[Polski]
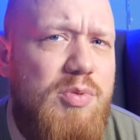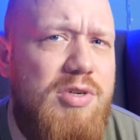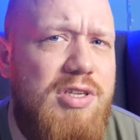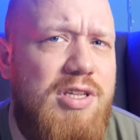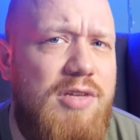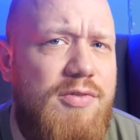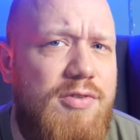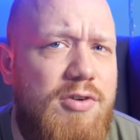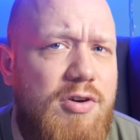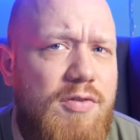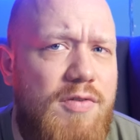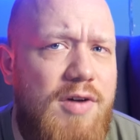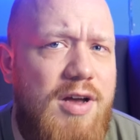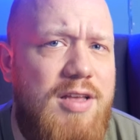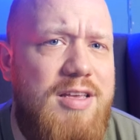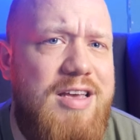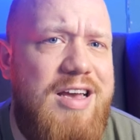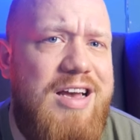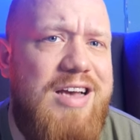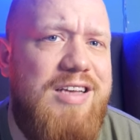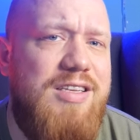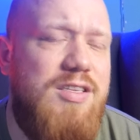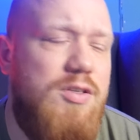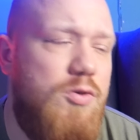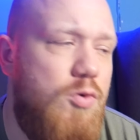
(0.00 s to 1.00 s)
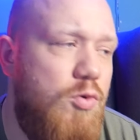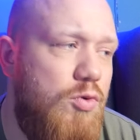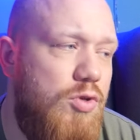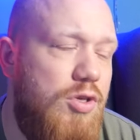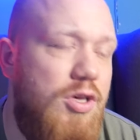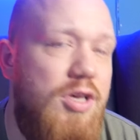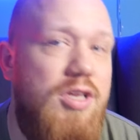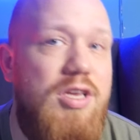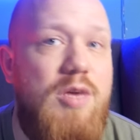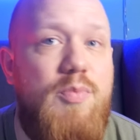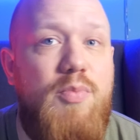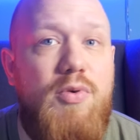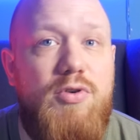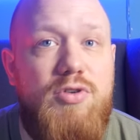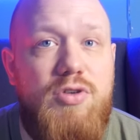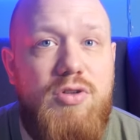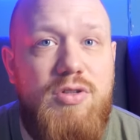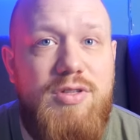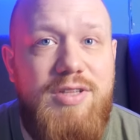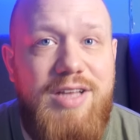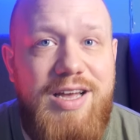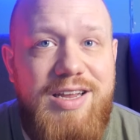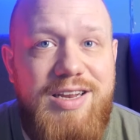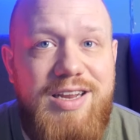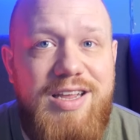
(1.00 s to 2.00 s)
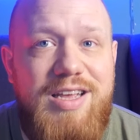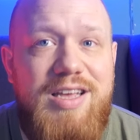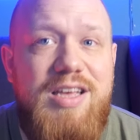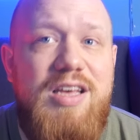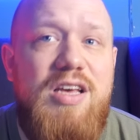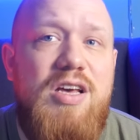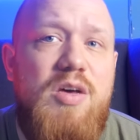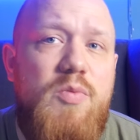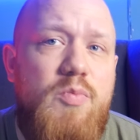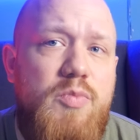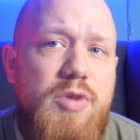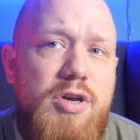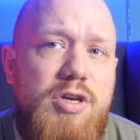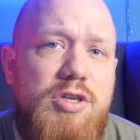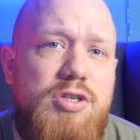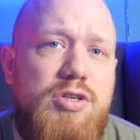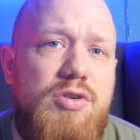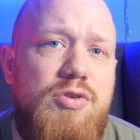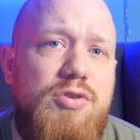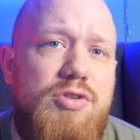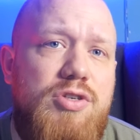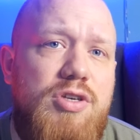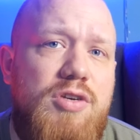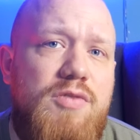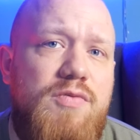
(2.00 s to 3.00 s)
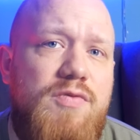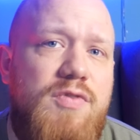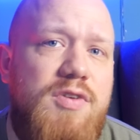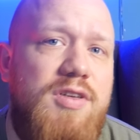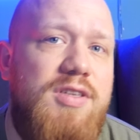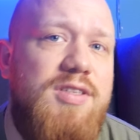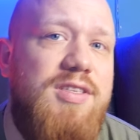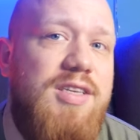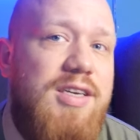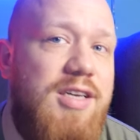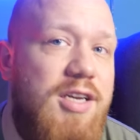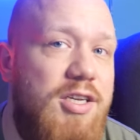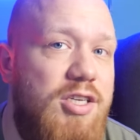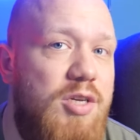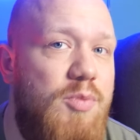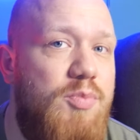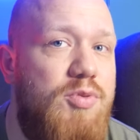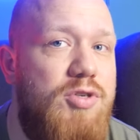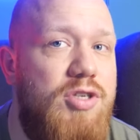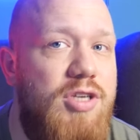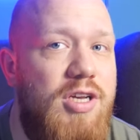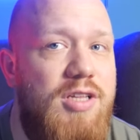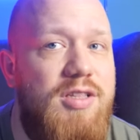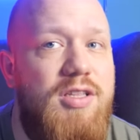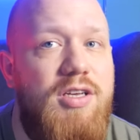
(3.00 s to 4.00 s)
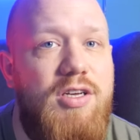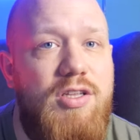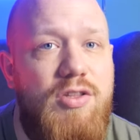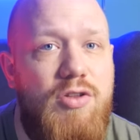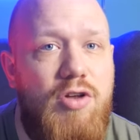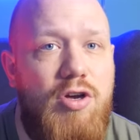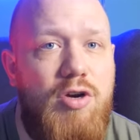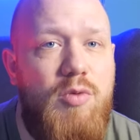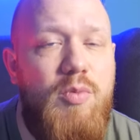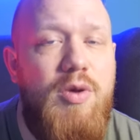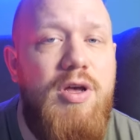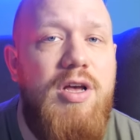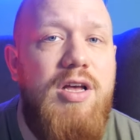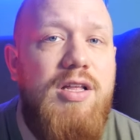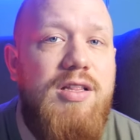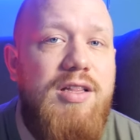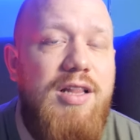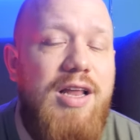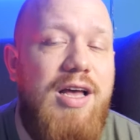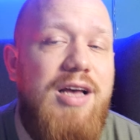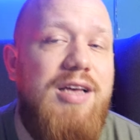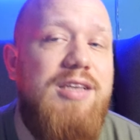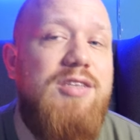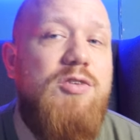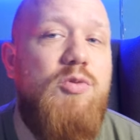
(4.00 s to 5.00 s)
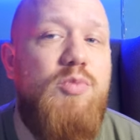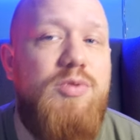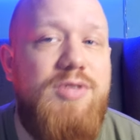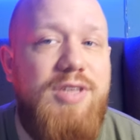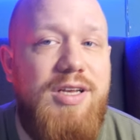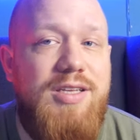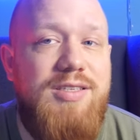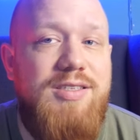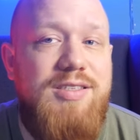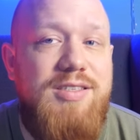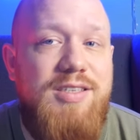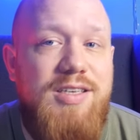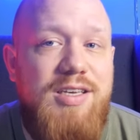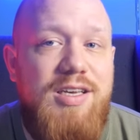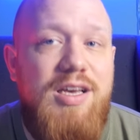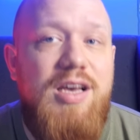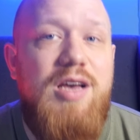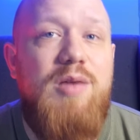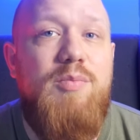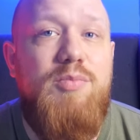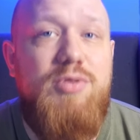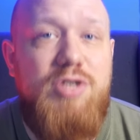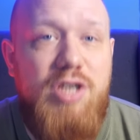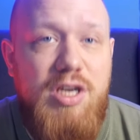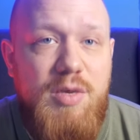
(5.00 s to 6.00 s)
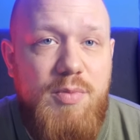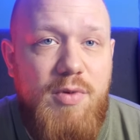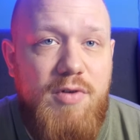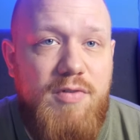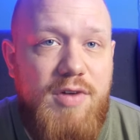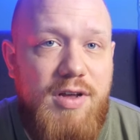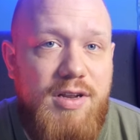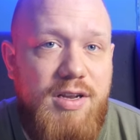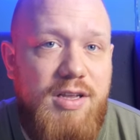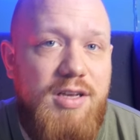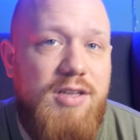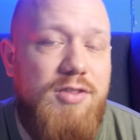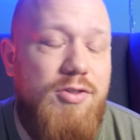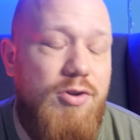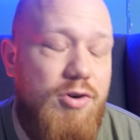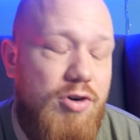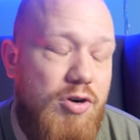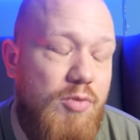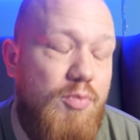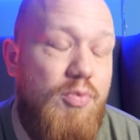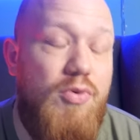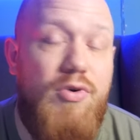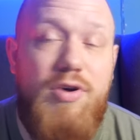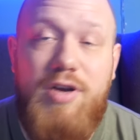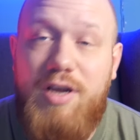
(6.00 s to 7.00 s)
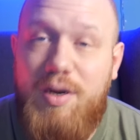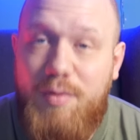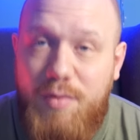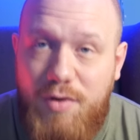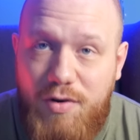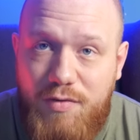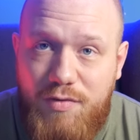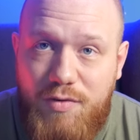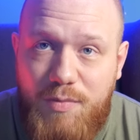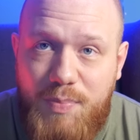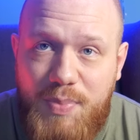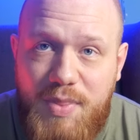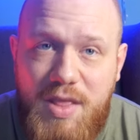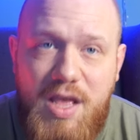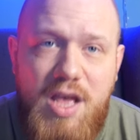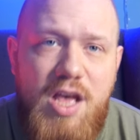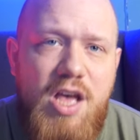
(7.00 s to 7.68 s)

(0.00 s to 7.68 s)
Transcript: przedawkowania, a skutki niepożądane mieszczą się w zakresie przyjętych norm dla substancji przyjmowanych drogą pokarmową.